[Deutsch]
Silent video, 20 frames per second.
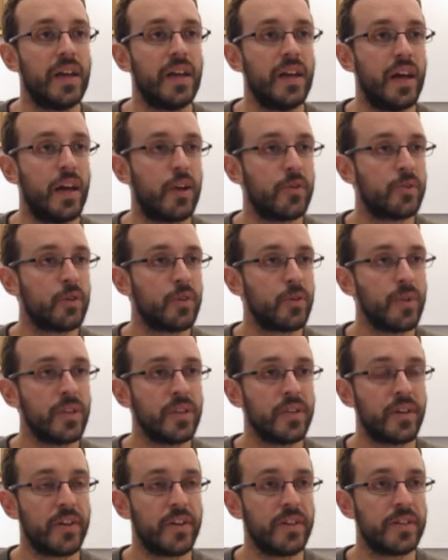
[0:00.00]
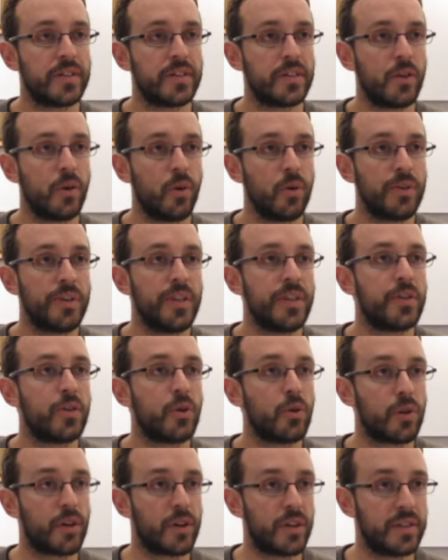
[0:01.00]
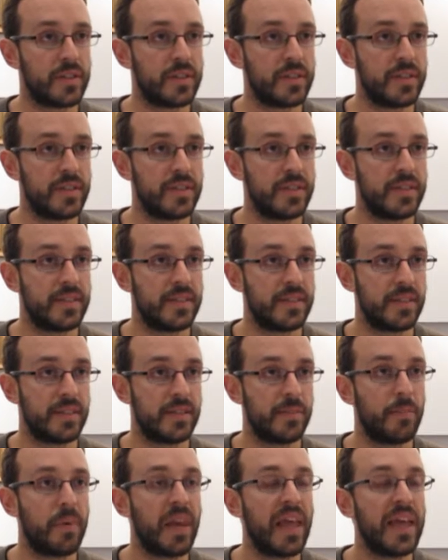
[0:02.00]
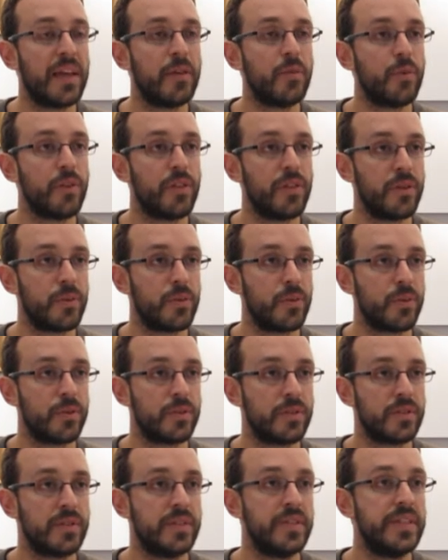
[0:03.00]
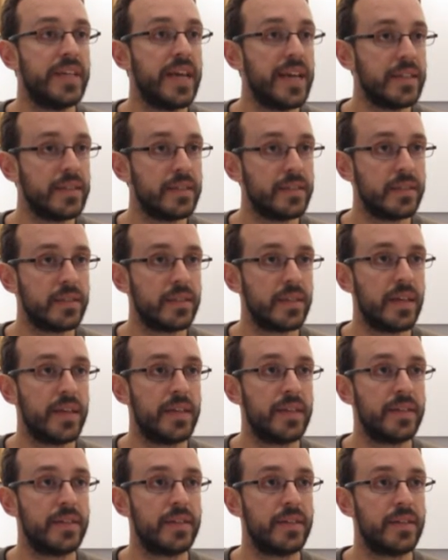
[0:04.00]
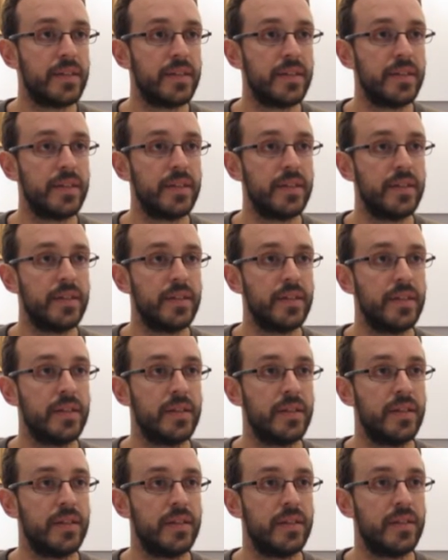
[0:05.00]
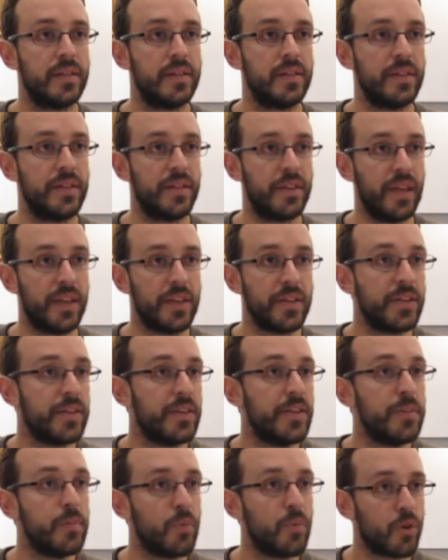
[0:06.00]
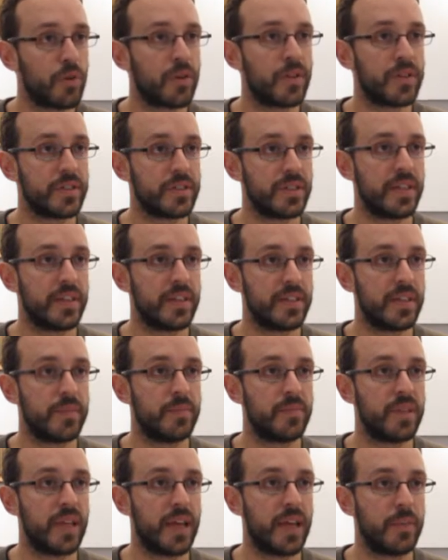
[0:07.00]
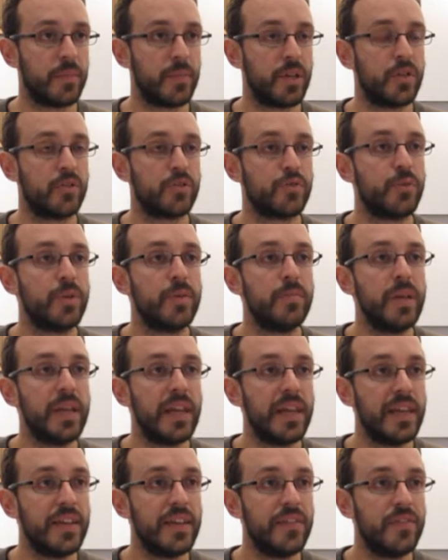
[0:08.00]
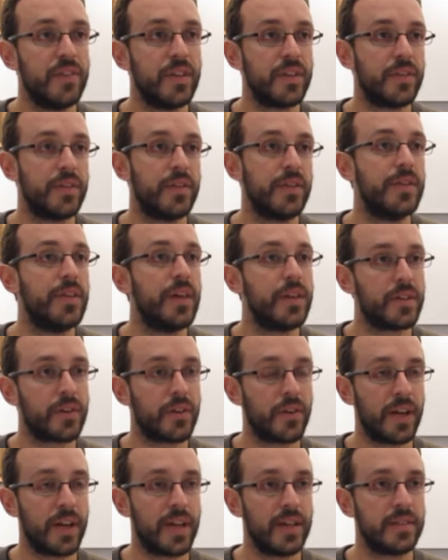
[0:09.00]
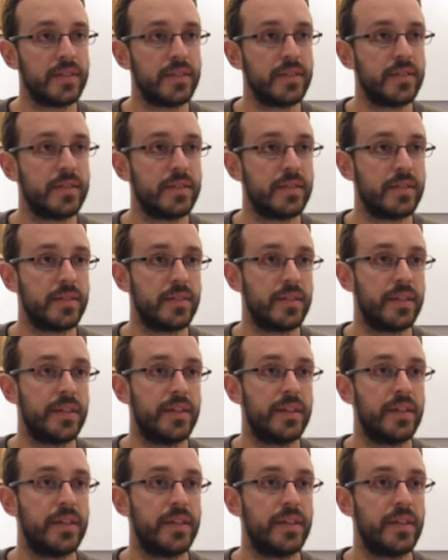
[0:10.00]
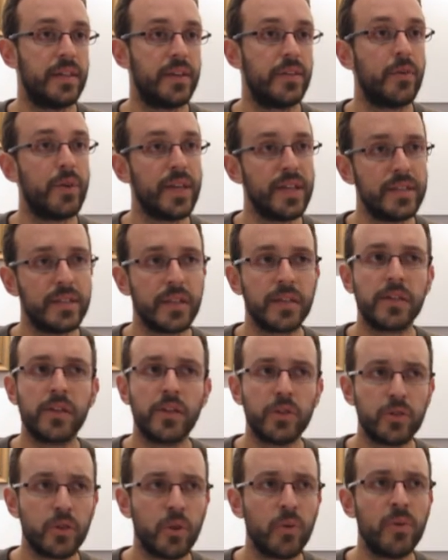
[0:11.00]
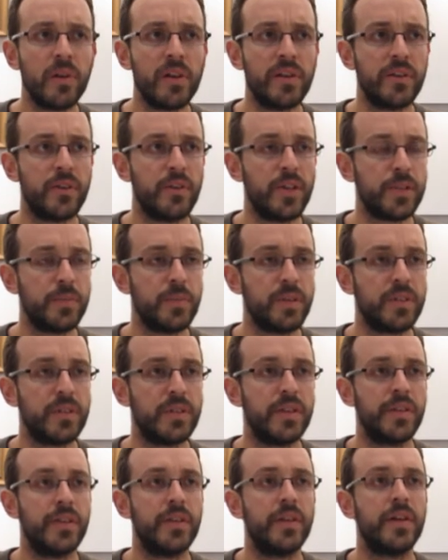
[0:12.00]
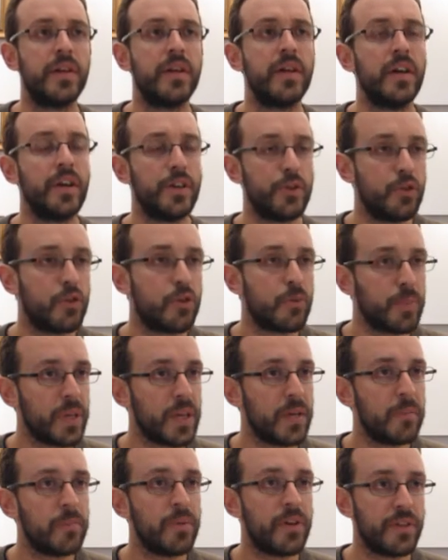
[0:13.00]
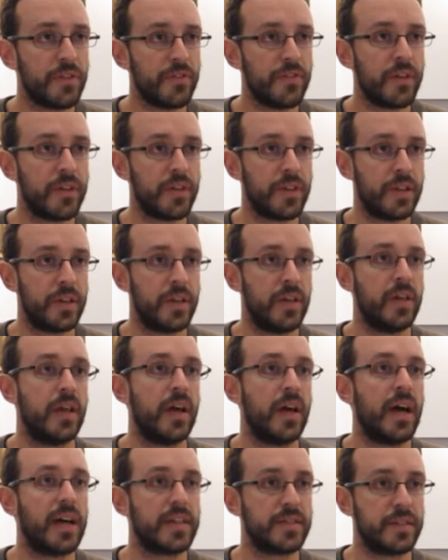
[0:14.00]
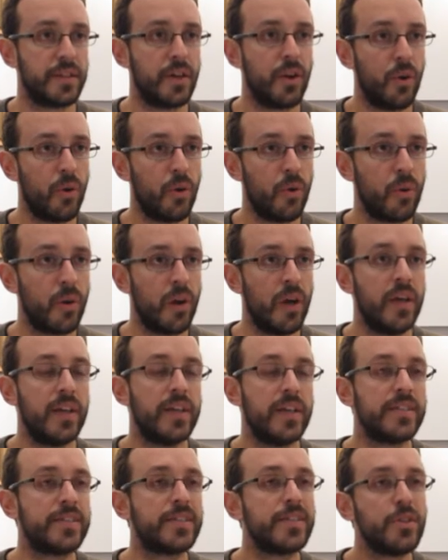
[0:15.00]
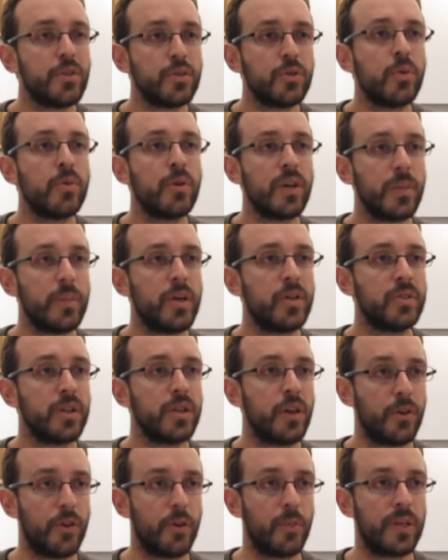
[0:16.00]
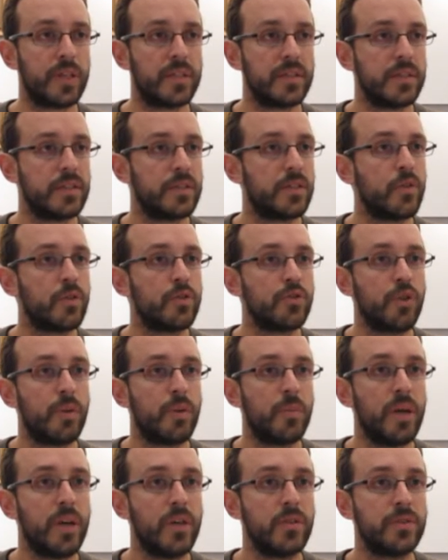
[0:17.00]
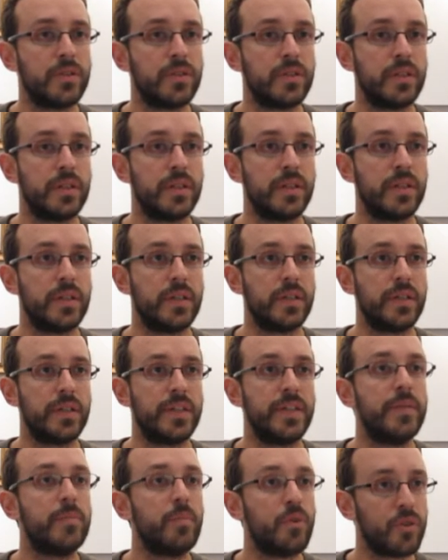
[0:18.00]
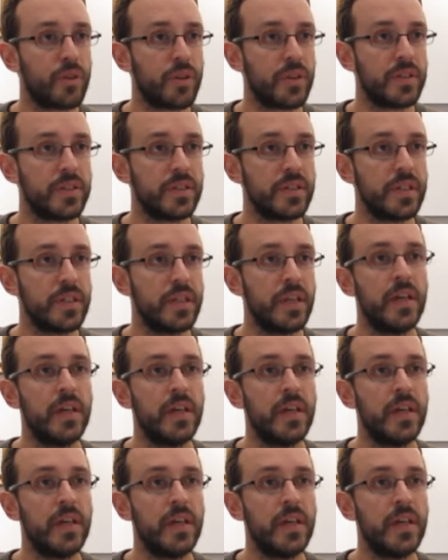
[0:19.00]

Uh, our documentary is called Detocracy. It's uh, playing with the words death and uh and democracy at the same time because we believe that the debt crisis in uh, Greece and not only in Greece but in the European periphery as a whole it's not only about economics it's also about uh, democracy